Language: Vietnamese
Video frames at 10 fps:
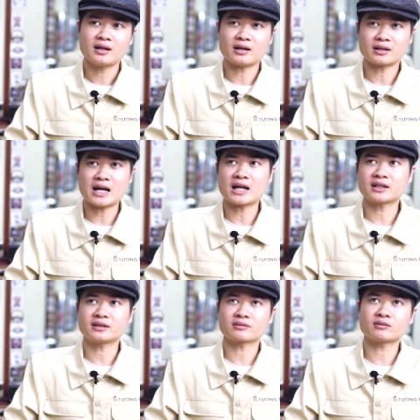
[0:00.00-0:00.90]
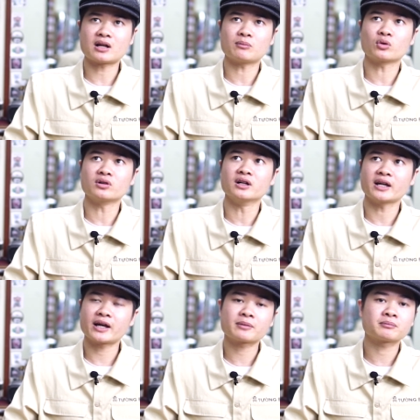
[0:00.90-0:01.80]
À, Đạt cũng là một người
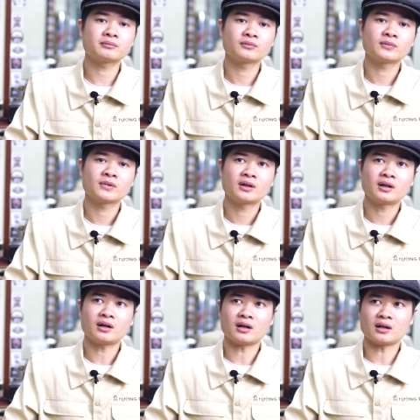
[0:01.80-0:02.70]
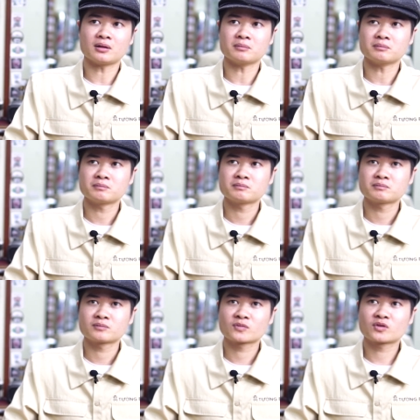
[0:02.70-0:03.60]
em à,
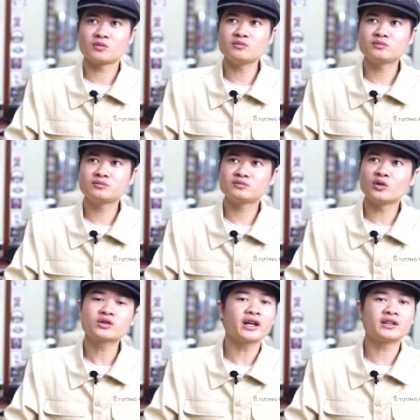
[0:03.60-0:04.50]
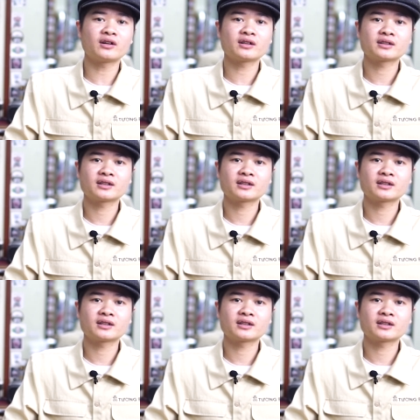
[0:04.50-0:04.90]
cũng vô tình thôi.